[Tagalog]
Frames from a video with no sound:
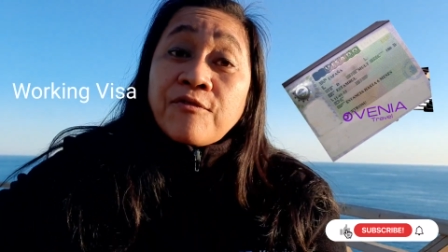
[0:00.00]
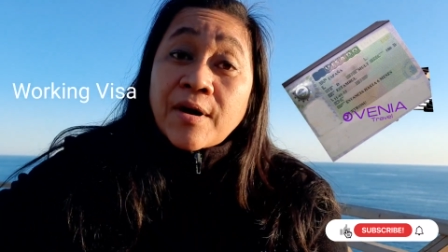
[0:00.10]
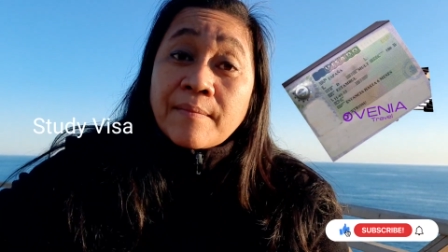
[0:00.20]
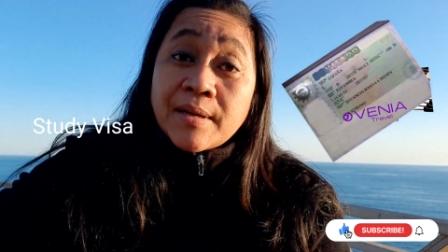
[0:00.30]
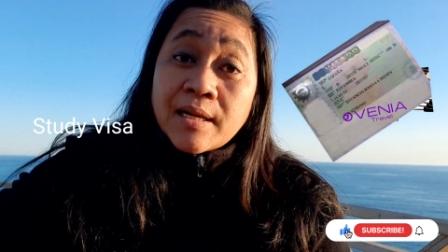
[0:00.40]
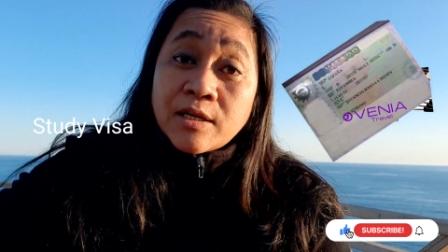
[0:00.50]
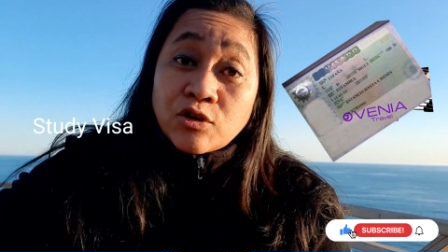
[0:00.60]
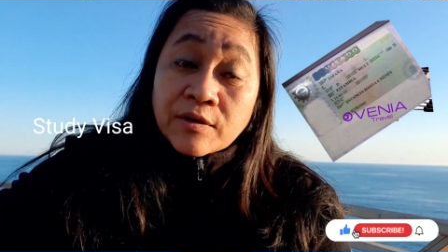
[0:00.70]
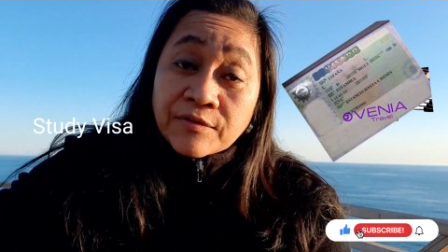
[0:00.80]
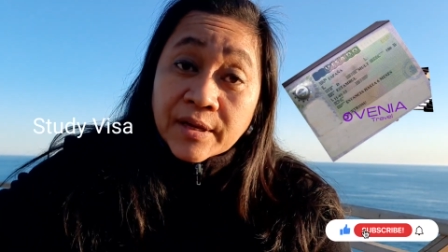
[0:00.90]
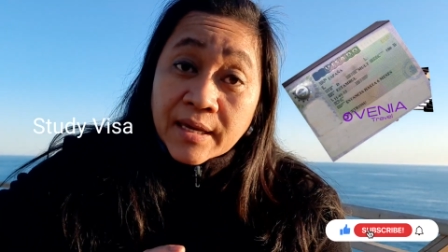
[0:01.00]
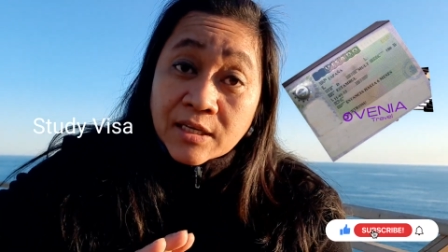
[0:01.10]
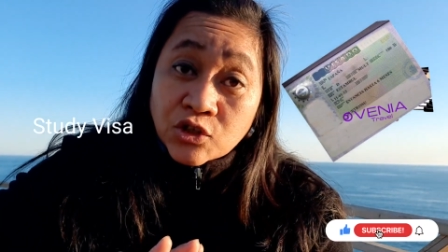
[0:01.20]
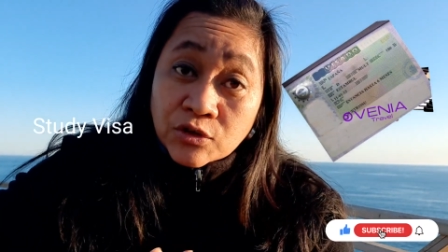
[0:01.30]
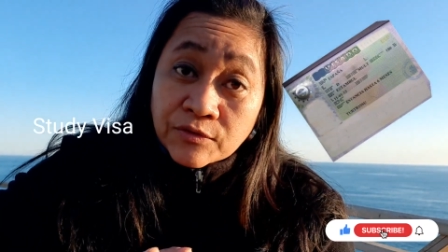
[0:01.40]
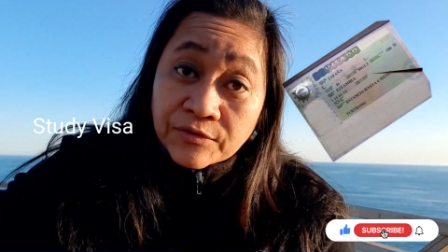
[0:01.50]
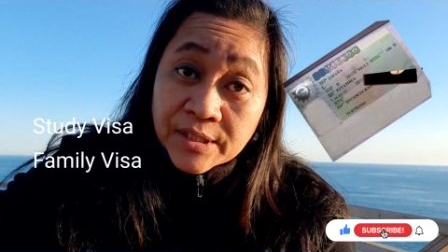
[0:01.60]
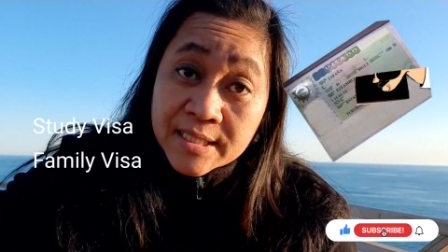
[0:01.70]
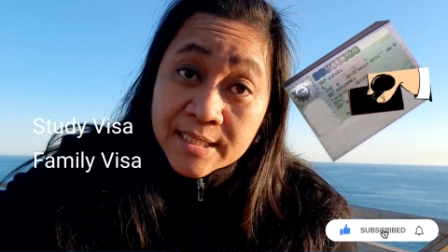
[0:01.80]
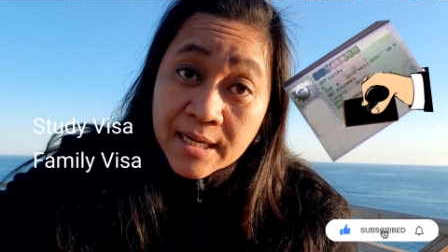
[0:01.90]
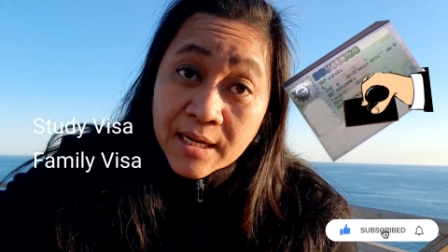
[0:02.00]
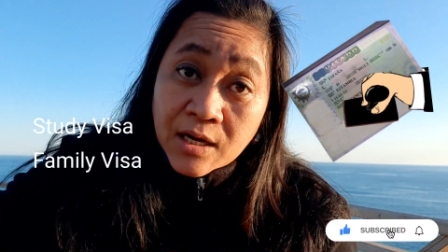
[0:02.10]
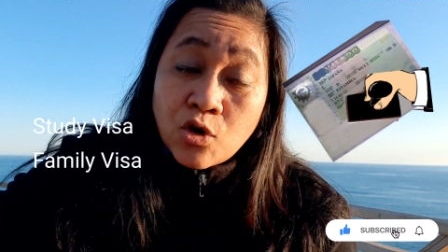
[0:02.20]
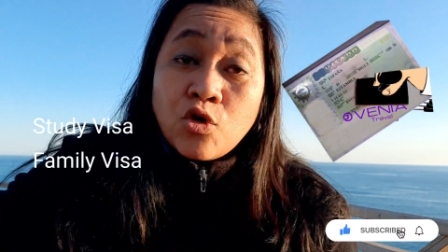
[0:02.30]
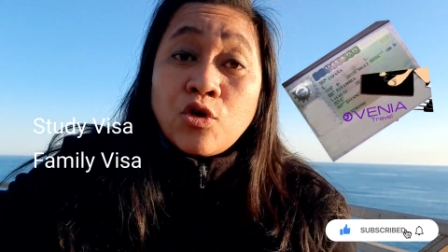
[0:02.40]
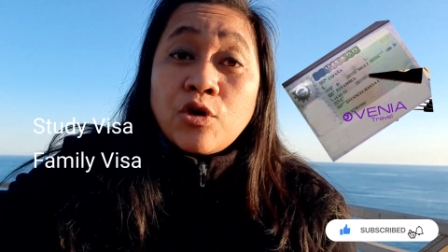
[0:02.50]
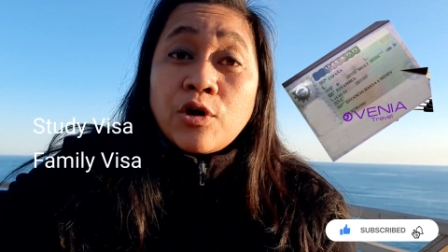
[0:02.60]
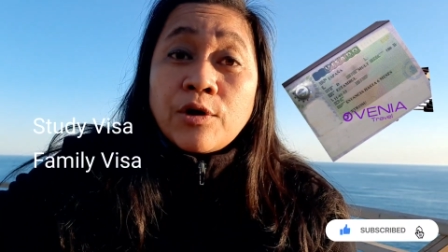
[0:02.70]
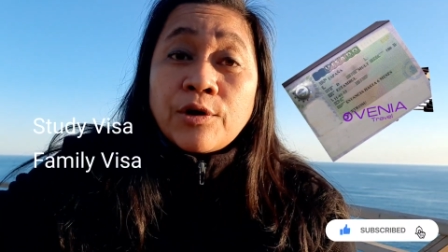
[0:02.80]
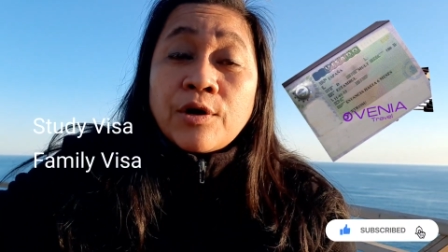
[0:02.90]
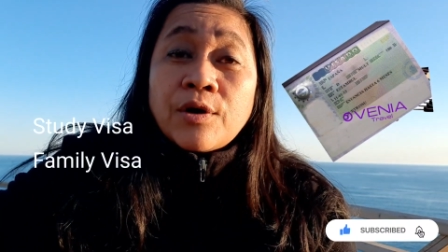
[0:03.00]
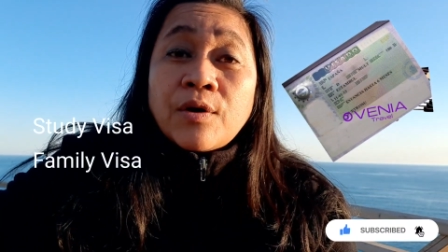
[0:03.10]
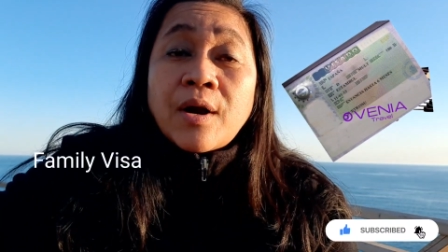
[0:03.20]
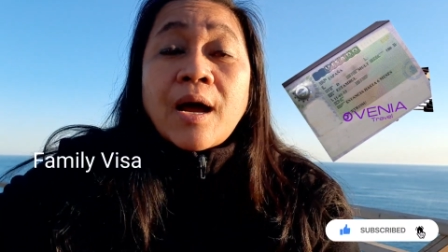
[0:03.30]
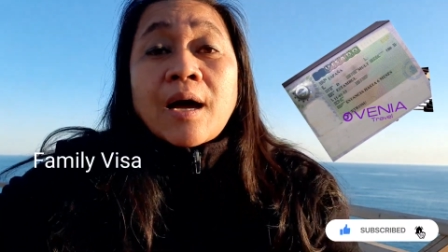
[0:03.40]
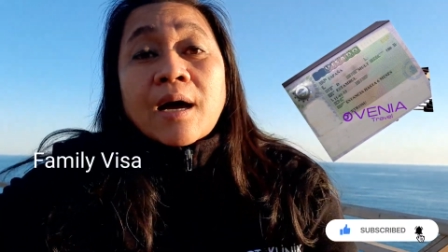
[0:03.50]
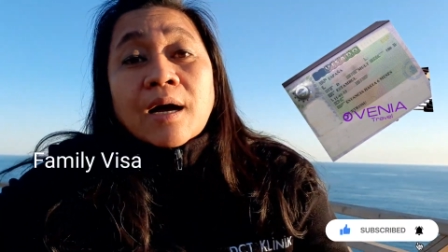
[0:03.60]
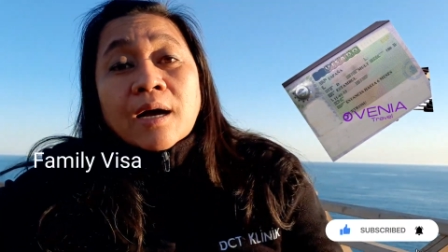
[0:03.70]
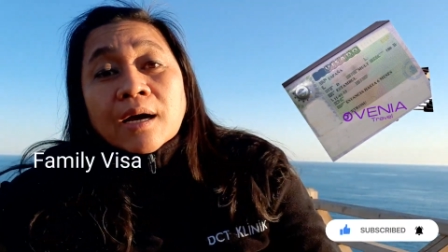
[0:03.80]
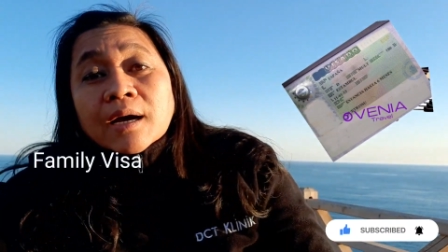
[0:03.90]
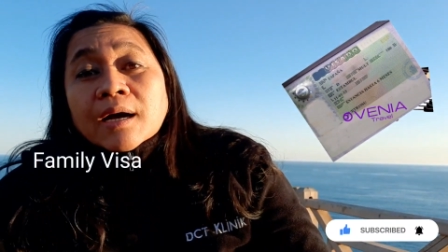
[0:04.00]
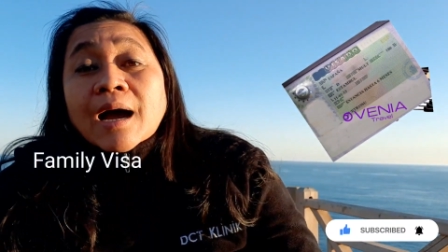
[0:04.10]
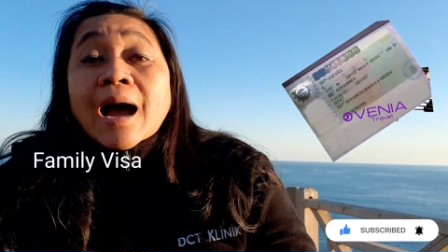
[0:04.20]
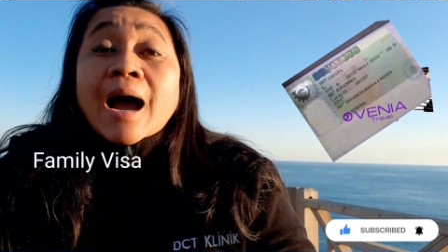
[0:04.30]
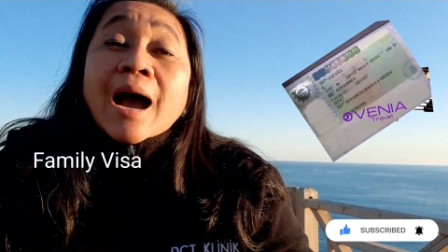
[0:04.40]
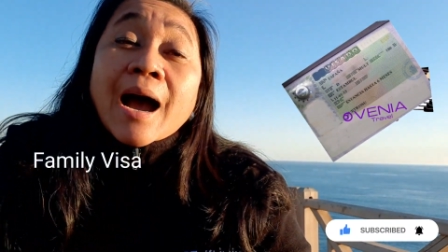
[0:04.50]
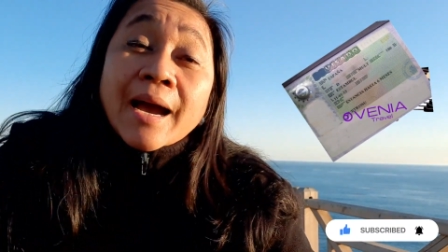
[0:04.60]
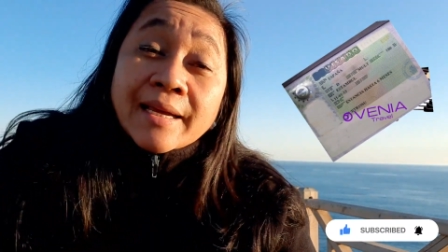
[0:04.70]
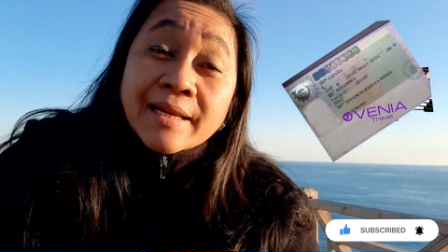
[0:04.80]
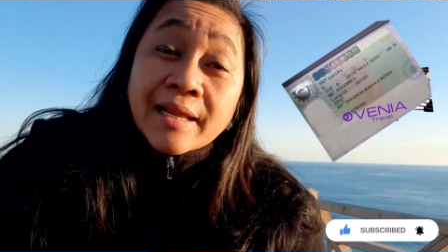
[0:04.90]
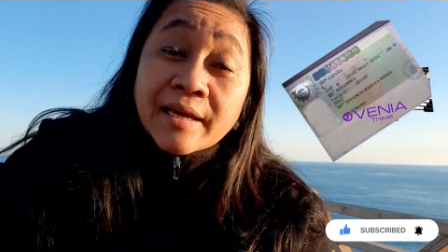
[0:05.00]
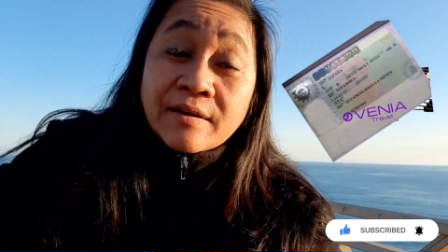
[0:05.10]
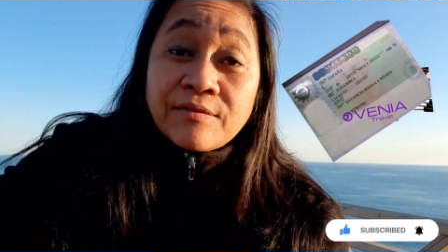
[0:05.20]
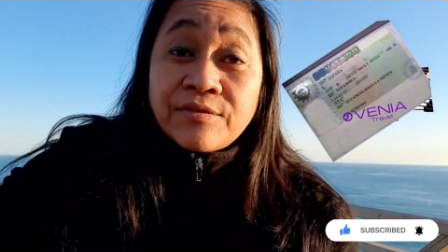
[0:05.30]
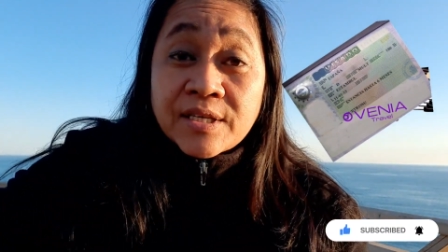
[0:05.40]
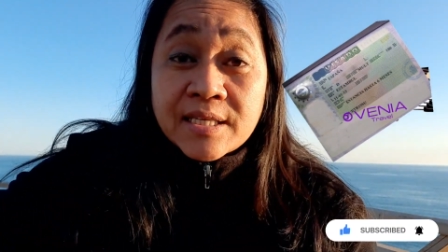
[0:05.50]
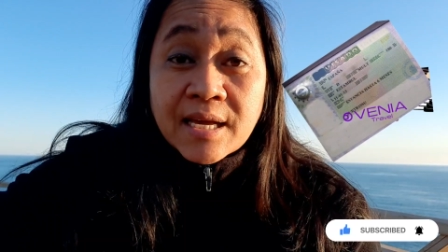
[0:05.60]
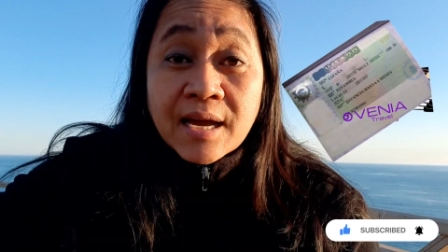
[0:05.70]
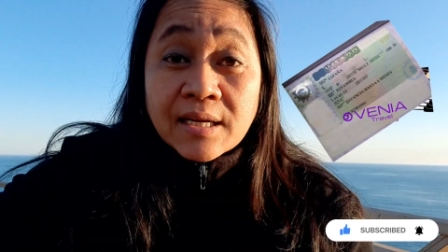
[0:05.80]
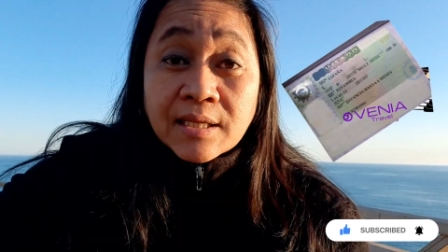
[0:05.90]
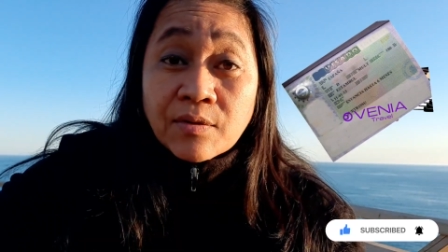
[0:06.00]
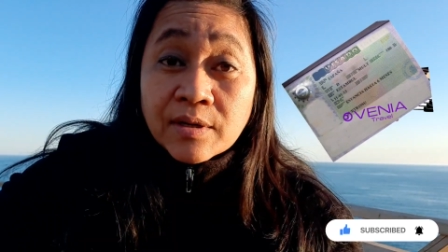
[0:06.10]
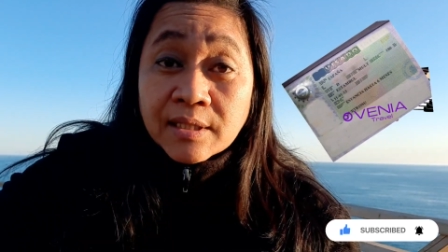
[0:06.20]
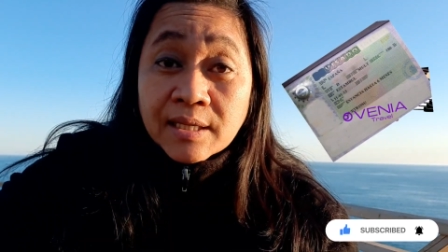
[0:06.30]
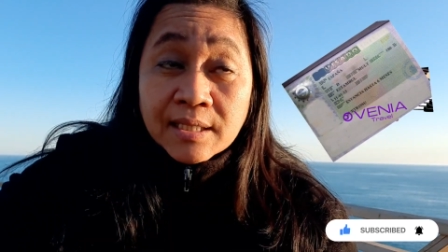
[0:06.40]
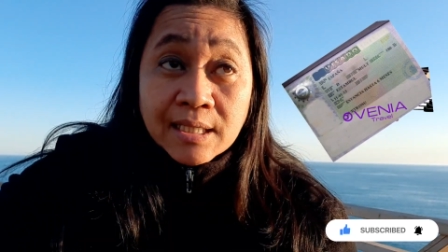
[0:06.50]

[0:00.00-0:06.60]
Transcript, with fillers: family unification visa, or uh, ah, ILE visa ang tawag